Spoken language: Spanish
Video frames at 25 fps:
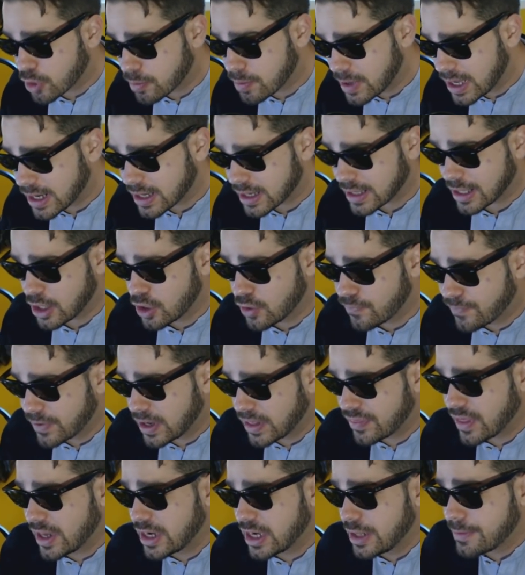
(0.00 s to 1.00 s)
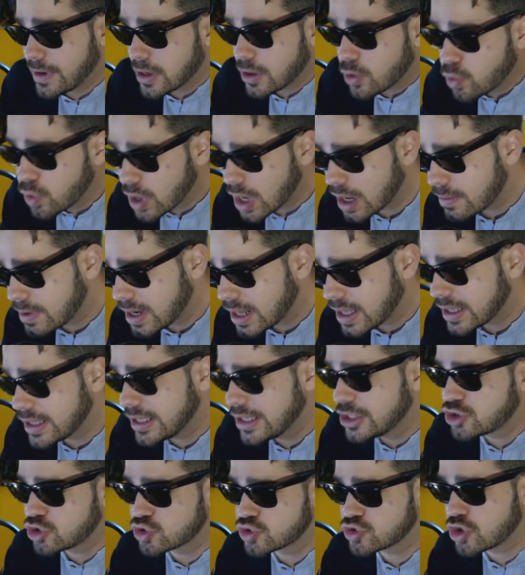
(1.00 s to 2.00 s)
ver qué ofrece a nivel jugable y
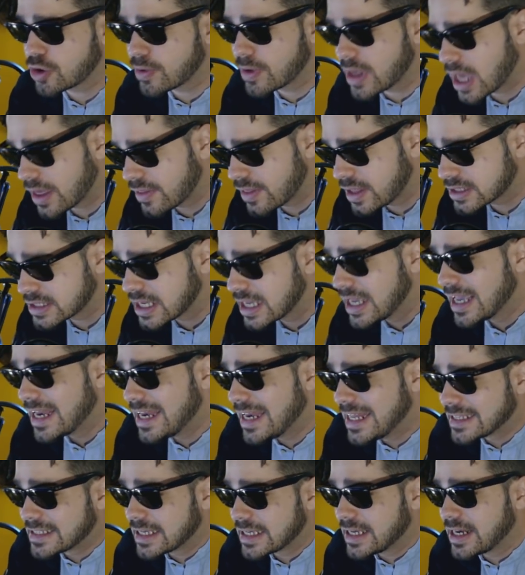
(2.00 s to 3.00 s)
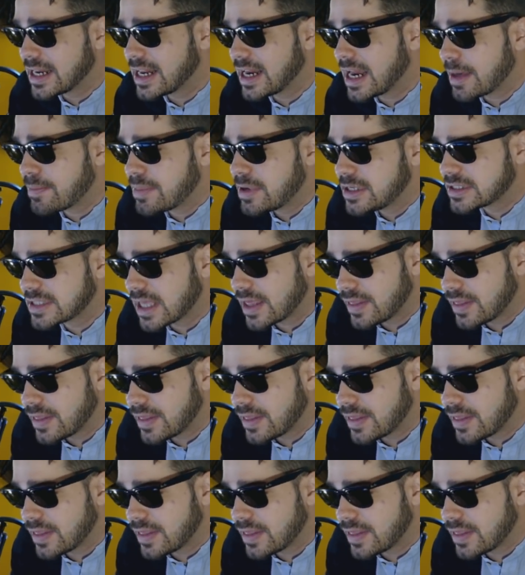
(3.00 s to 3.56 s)
sus novedades, le seguiré la pista